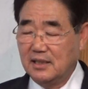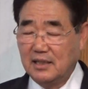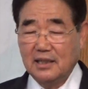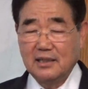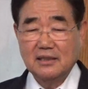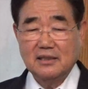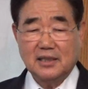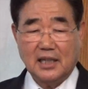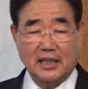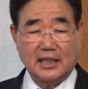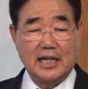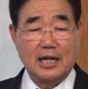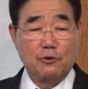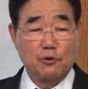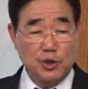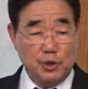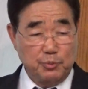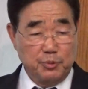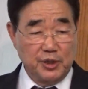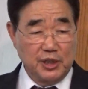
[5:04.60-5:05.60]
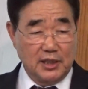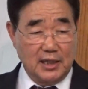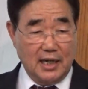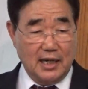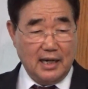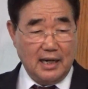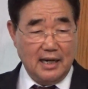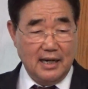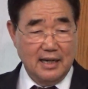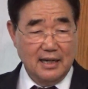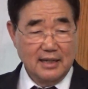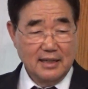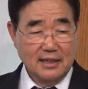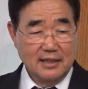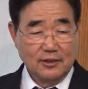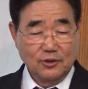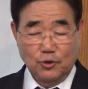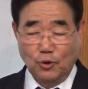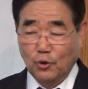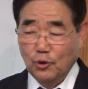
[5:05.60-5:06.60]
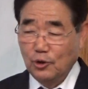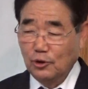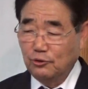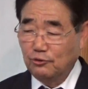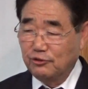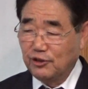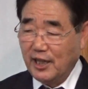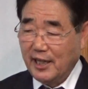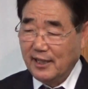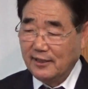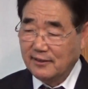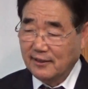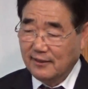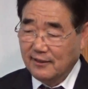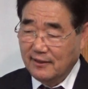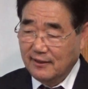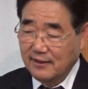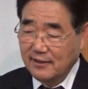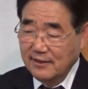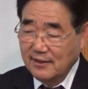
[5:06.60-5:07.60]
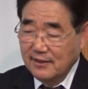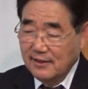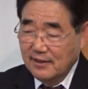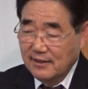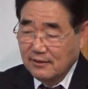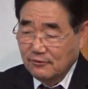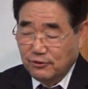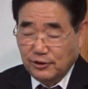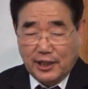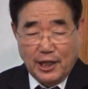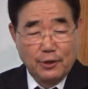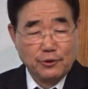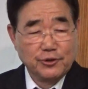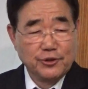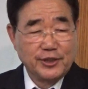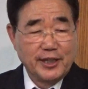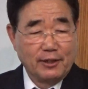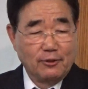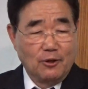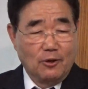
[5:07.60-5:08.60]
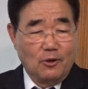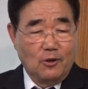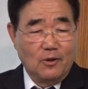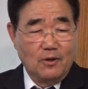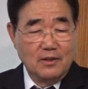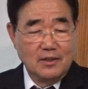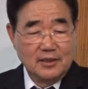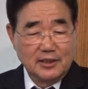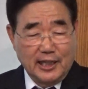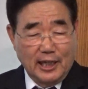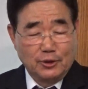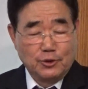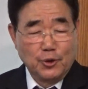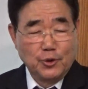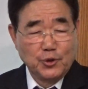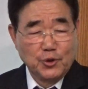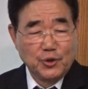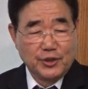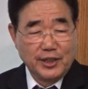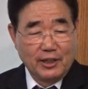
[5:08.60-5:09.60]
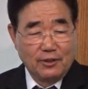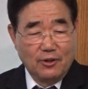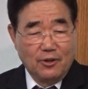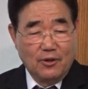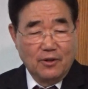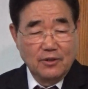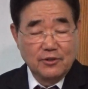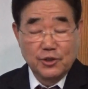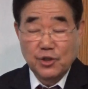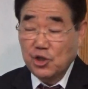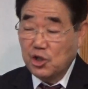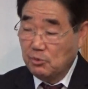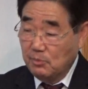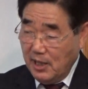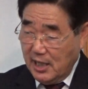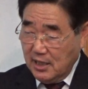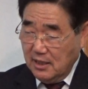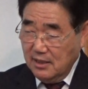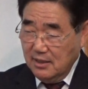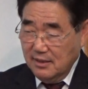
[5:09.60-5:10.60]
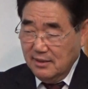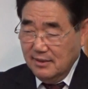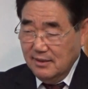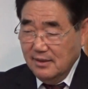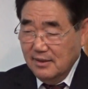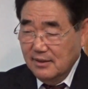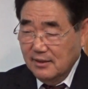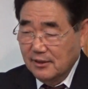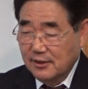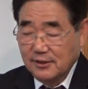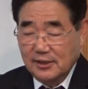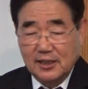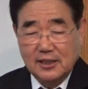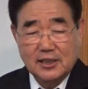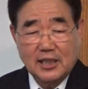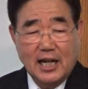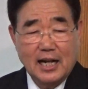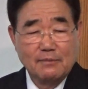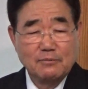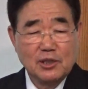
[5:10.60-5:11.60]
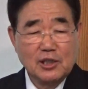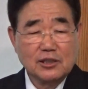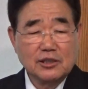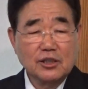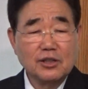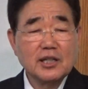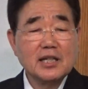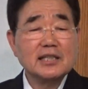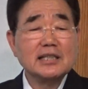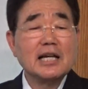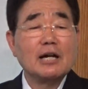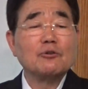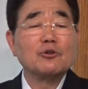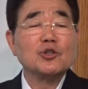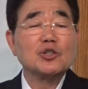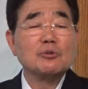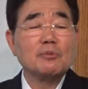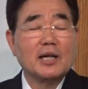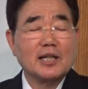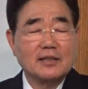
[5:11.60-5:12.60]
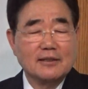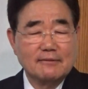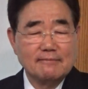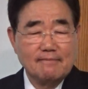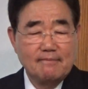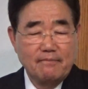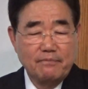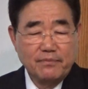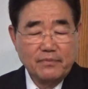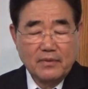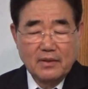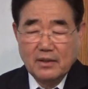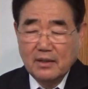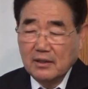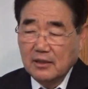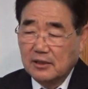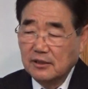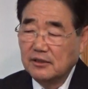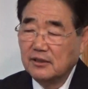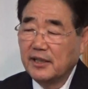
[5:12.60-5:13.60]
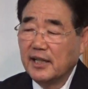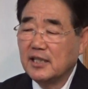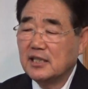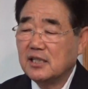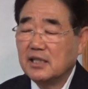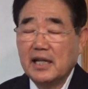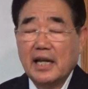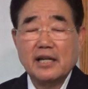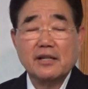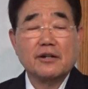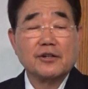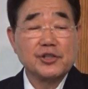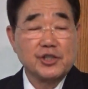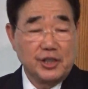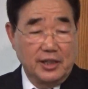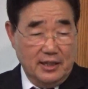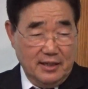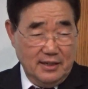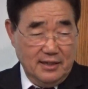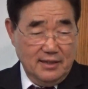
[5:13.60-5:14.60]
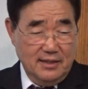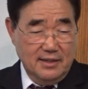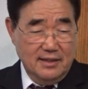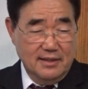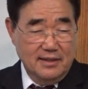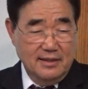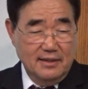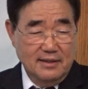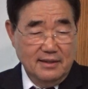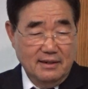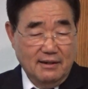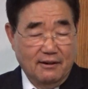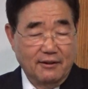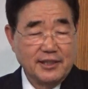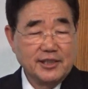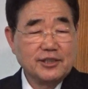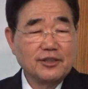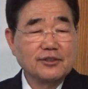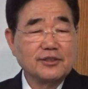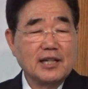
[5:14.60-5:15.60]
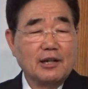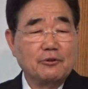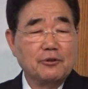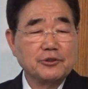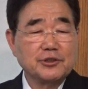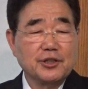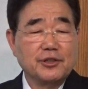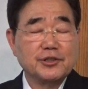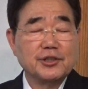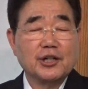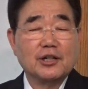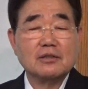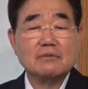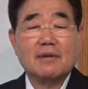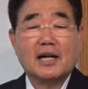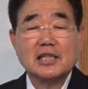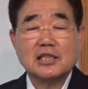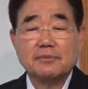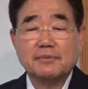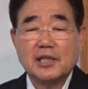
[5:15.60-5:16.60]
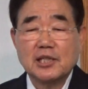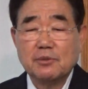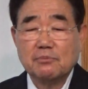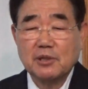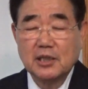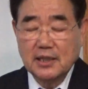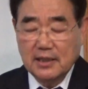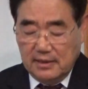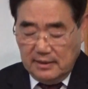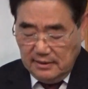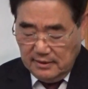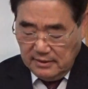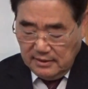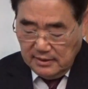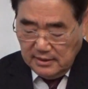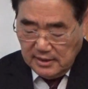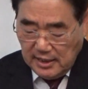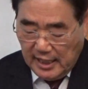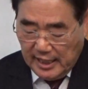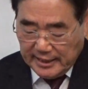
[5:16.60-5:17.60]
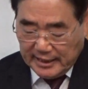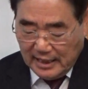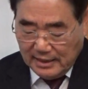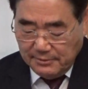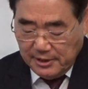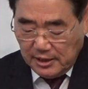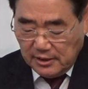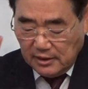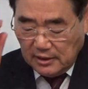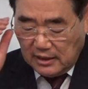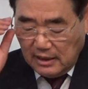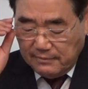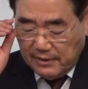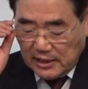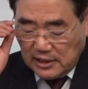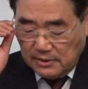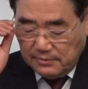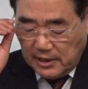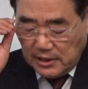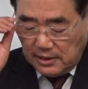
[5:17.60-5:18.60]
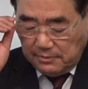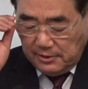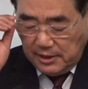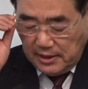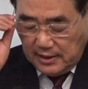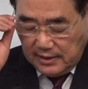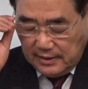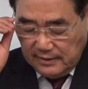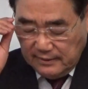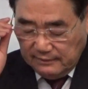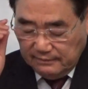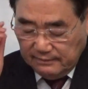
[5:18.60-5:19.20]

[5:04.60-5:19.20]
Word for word: 이제는 자랑하고 싶으니까 돈을 투자해서 국회의원도 되고 대통령도 되고 그렇지만 그들이 사람들을 섬긴다고 그러지만은 그들의 지혜 역시 어리석다고 성경은 말씀하십니다. 하나님이 그렇게 말씀하십니다.